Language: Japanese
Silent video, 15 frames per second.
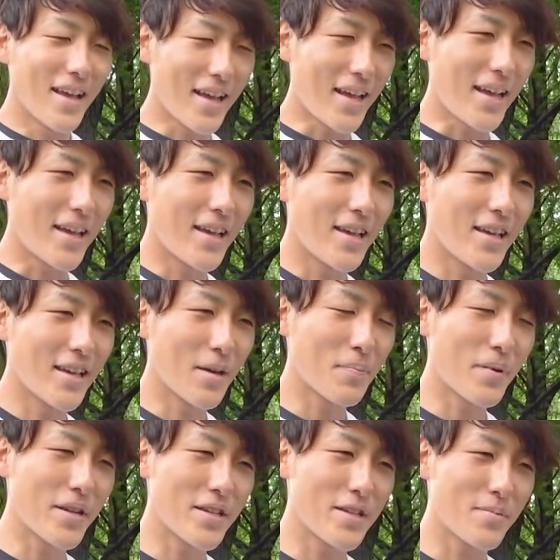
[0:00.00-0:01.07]
はい、やっ
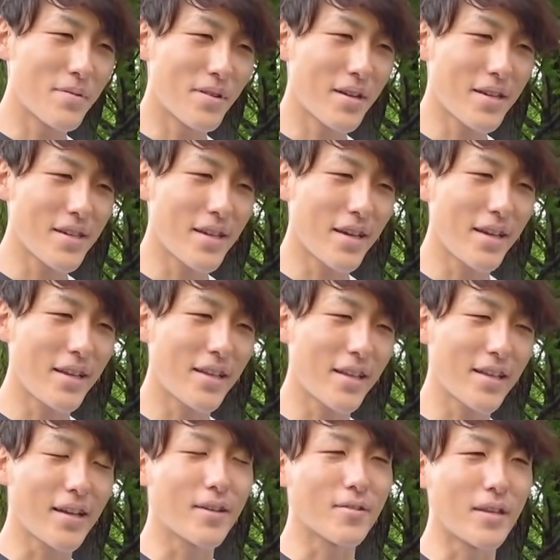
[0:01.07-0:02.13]
ぱり自分が試合に出
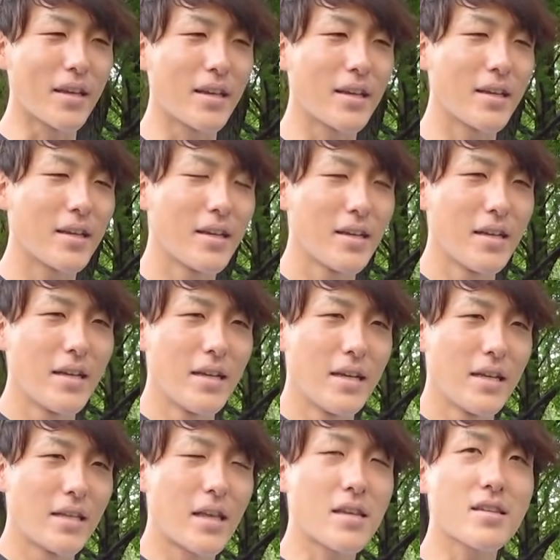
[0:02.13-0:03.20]
たいので。
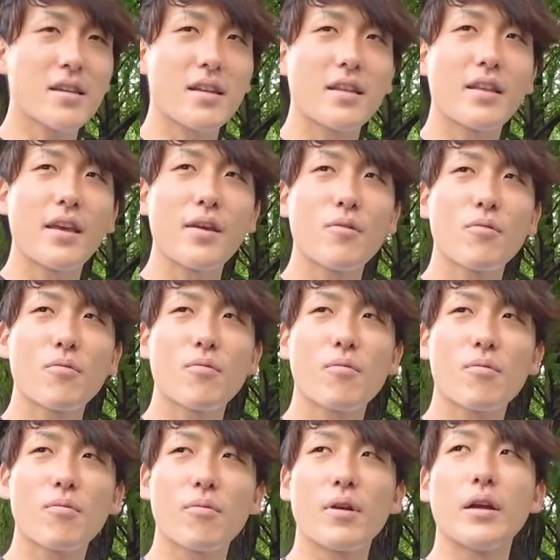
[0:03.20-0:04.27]
確かに帝王
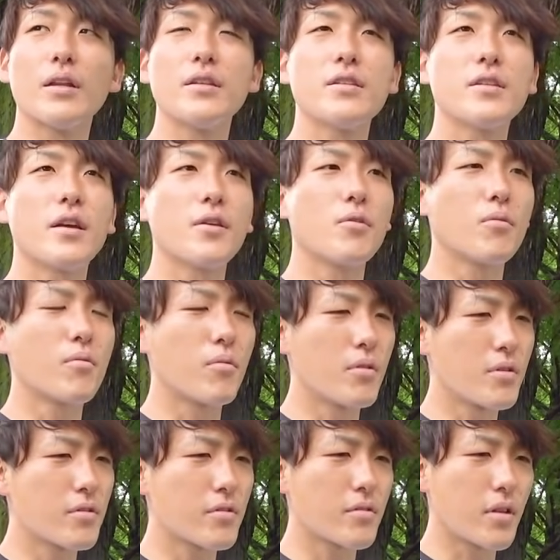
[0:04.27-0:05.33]
高校や日大四高
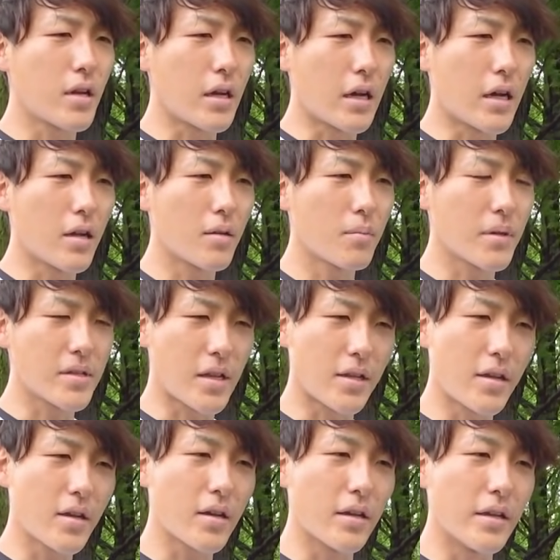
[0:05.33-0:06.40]
に進んだら、まあ、さ
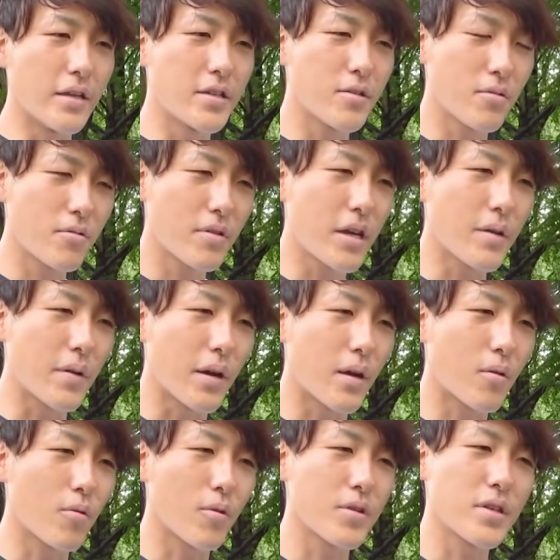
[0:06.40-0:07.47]
んねんかんでいちどぐらいは
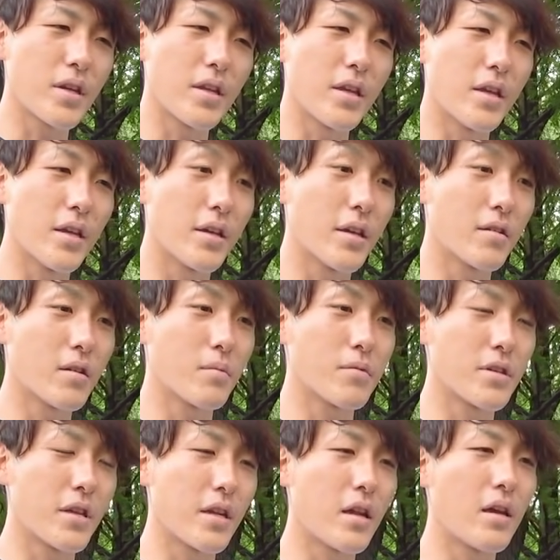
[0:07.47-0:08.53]
甲子園に行けるかも
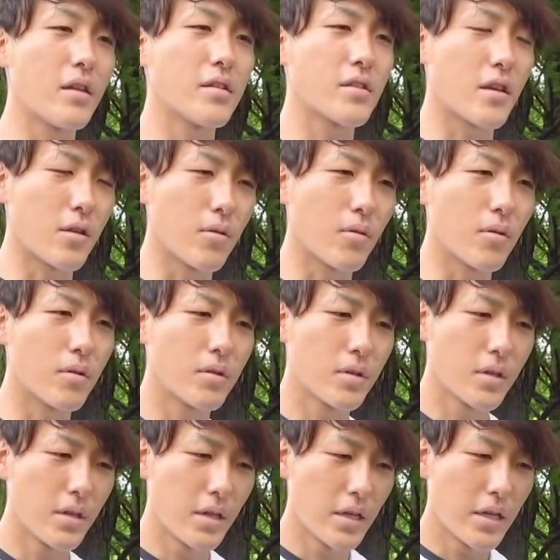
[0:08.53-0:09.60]
しれないですけど、
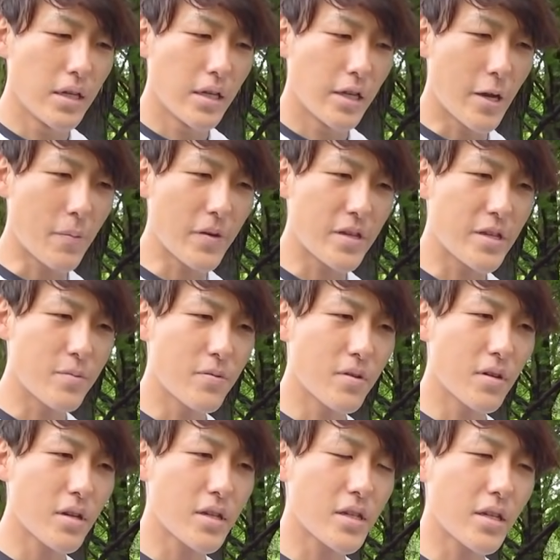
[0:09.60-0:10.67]
やっぱり自
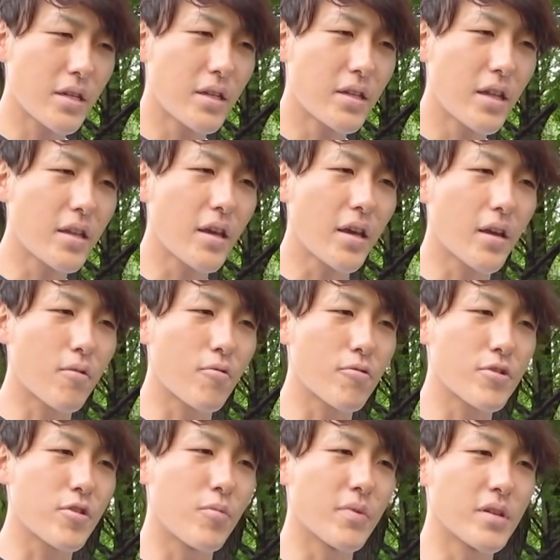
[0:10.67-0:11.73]
分が試合に出て甲
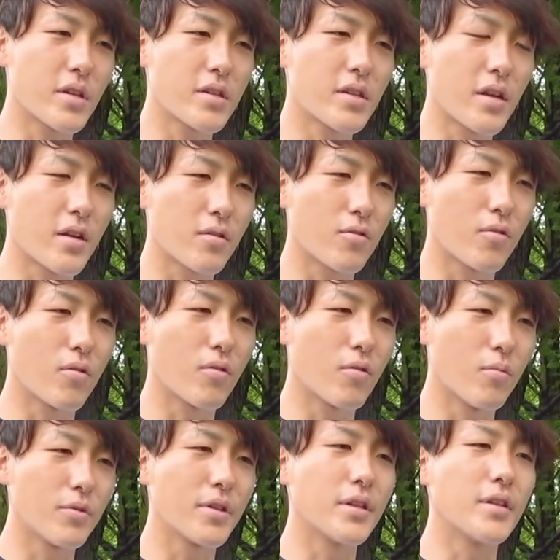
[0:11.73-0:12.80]
子園を目指したいなと
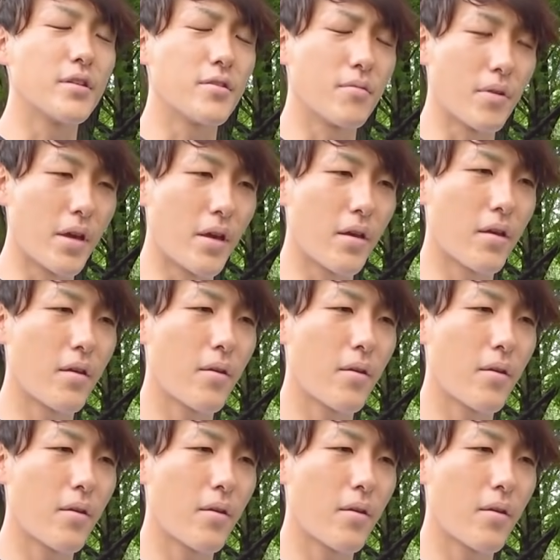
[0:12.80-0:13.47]
思ったんですよね。